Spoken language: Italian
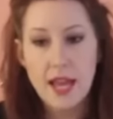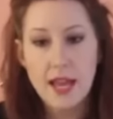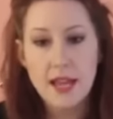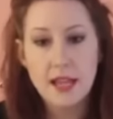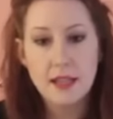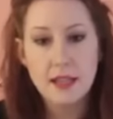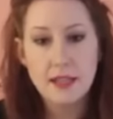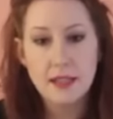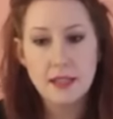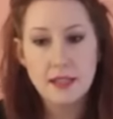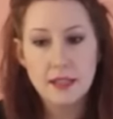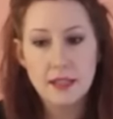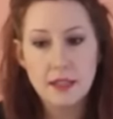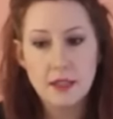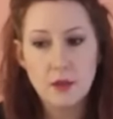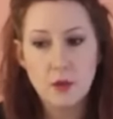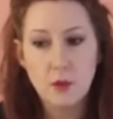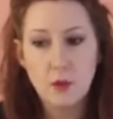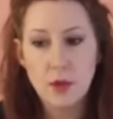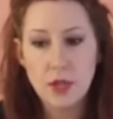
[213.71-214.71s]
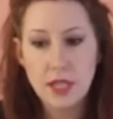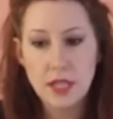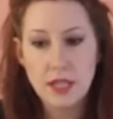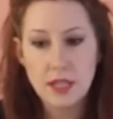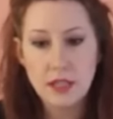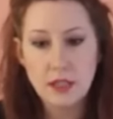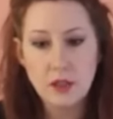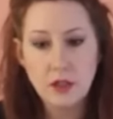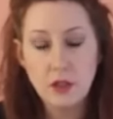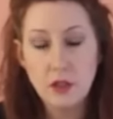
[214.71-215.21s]
Eh,
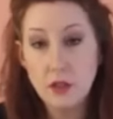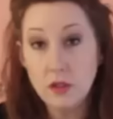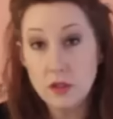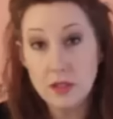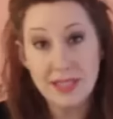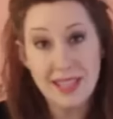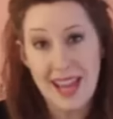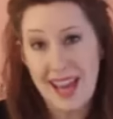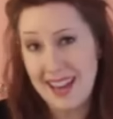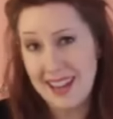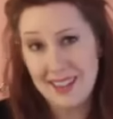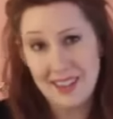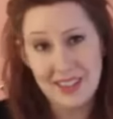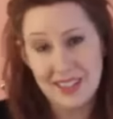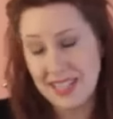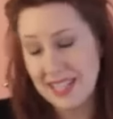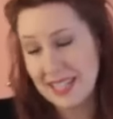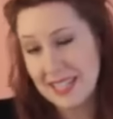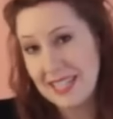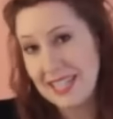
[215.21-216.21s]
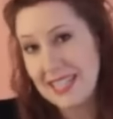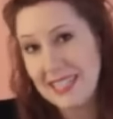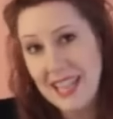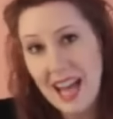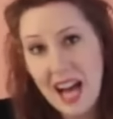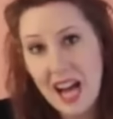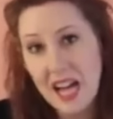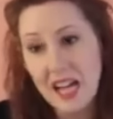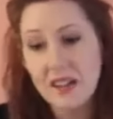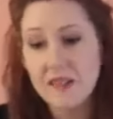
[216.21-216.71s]
è quello che facciamo usualmente
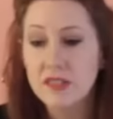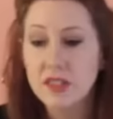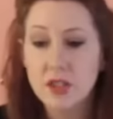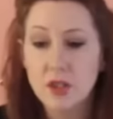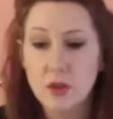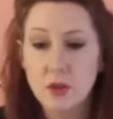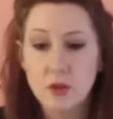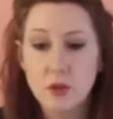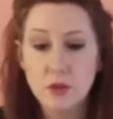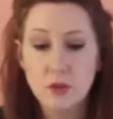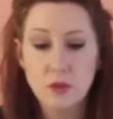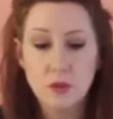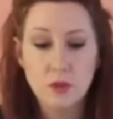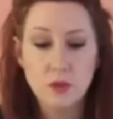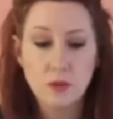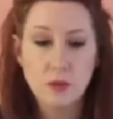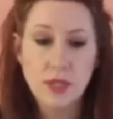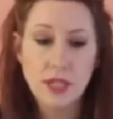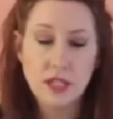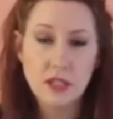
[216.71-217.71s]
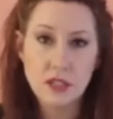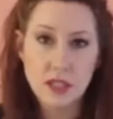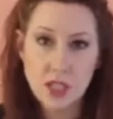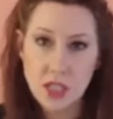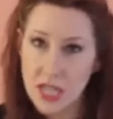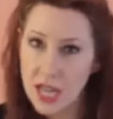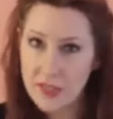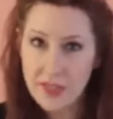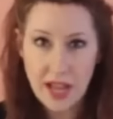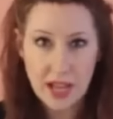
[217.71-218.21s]
nelle nostre vite
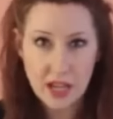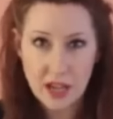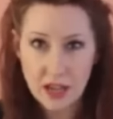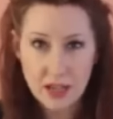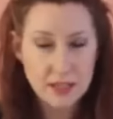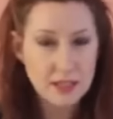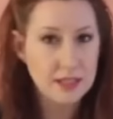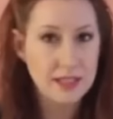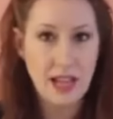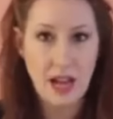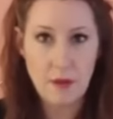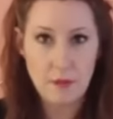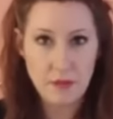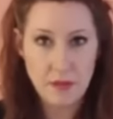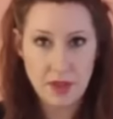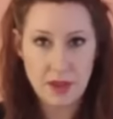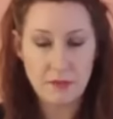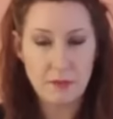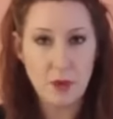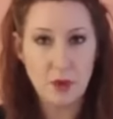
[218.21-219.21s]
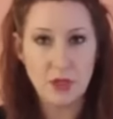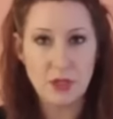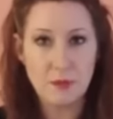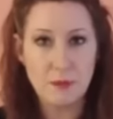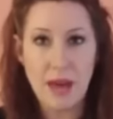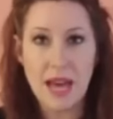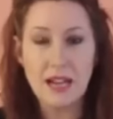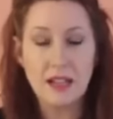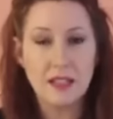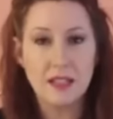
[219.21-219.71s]
e conosciamo questo concetto
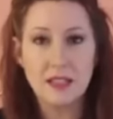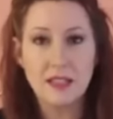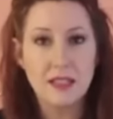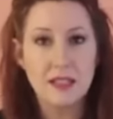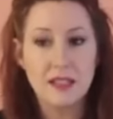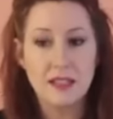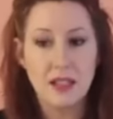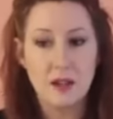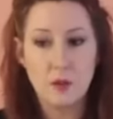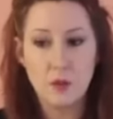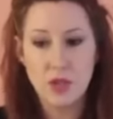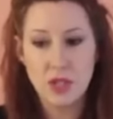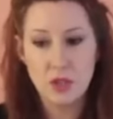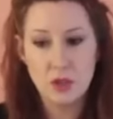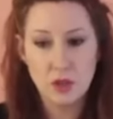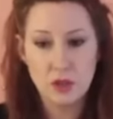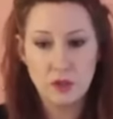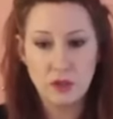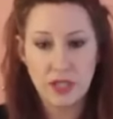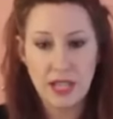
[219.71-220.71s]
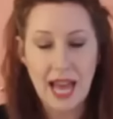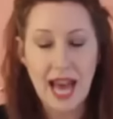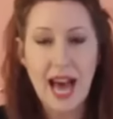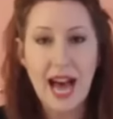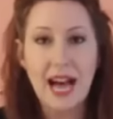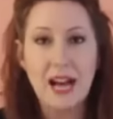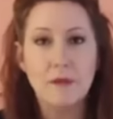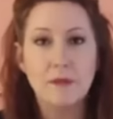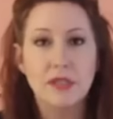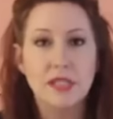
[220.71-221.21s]
che se un metallo che usiamo
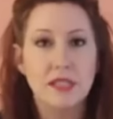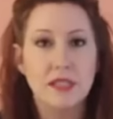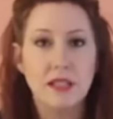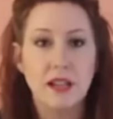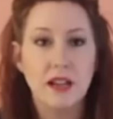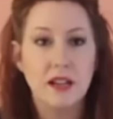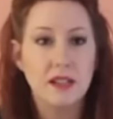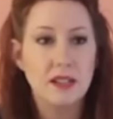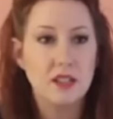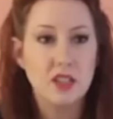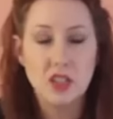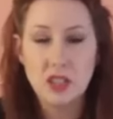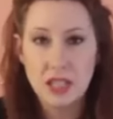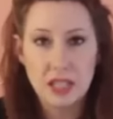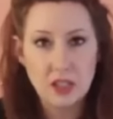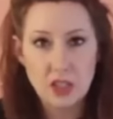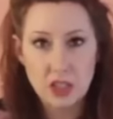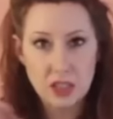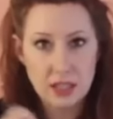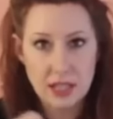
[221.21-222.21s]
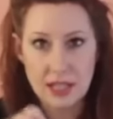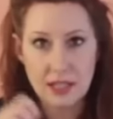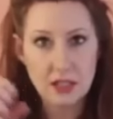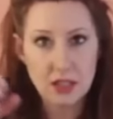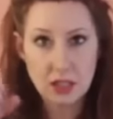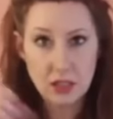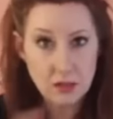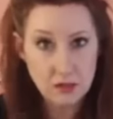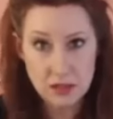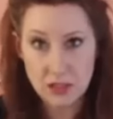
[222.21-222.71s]
come tappo lo mettiamo
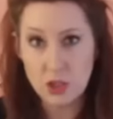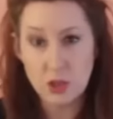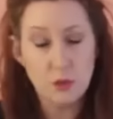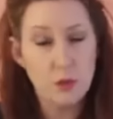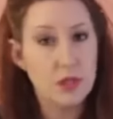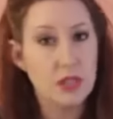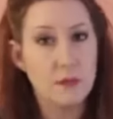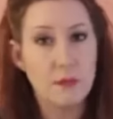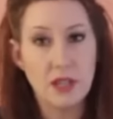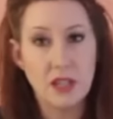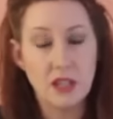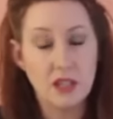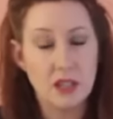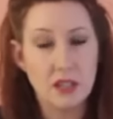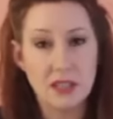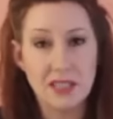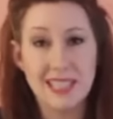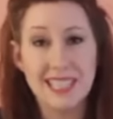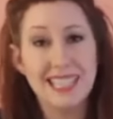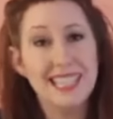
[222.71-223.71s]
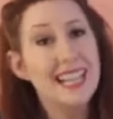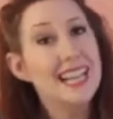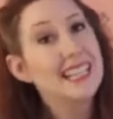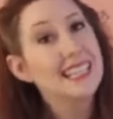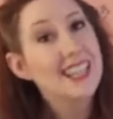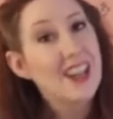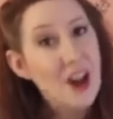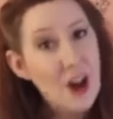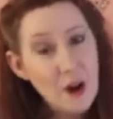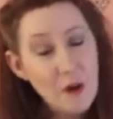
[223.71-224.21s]
sotto l'acqua calda inizia
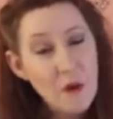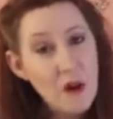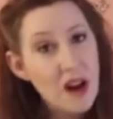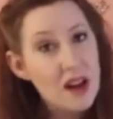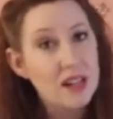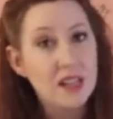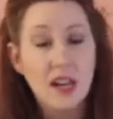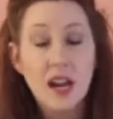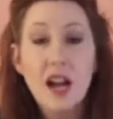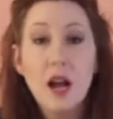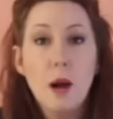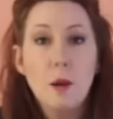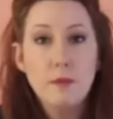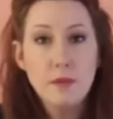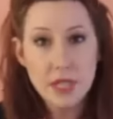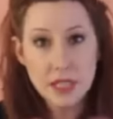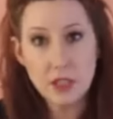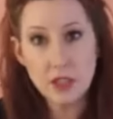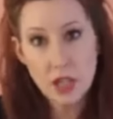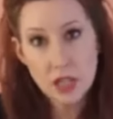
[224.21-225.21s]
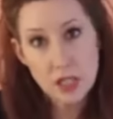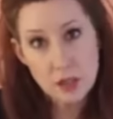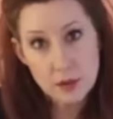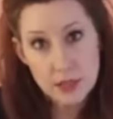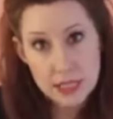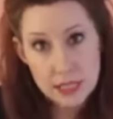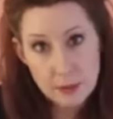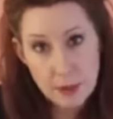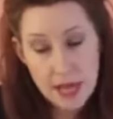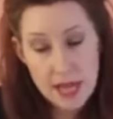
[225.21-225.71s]
ad espandersi, così il
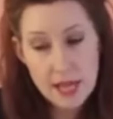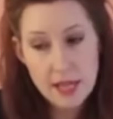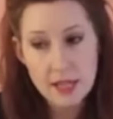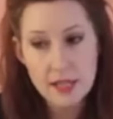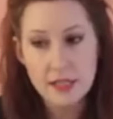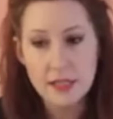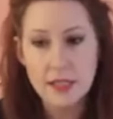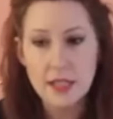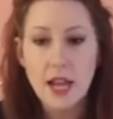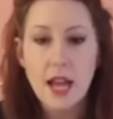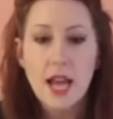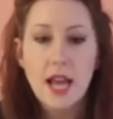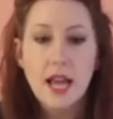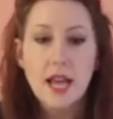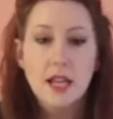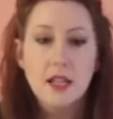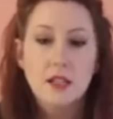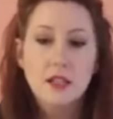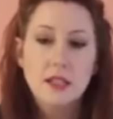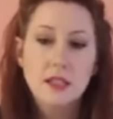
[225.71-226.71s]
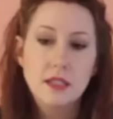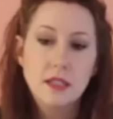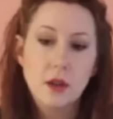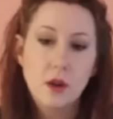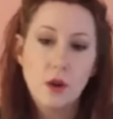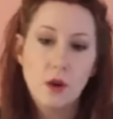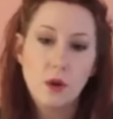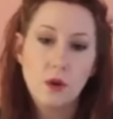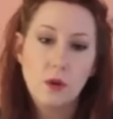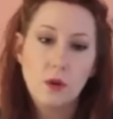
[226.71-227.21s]
metallo della
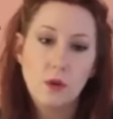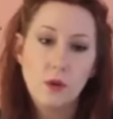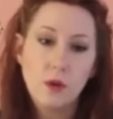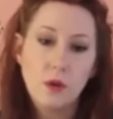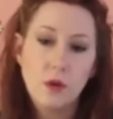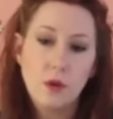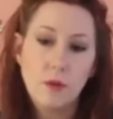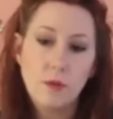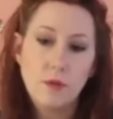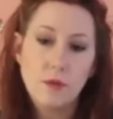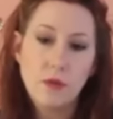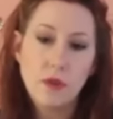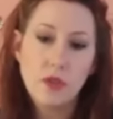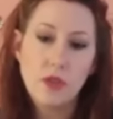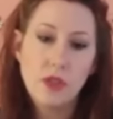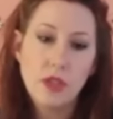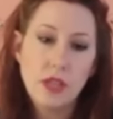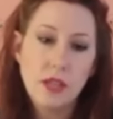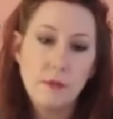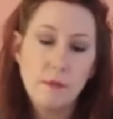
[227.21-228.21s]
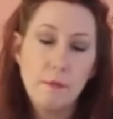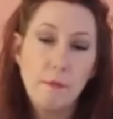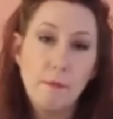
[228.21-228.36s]
ISS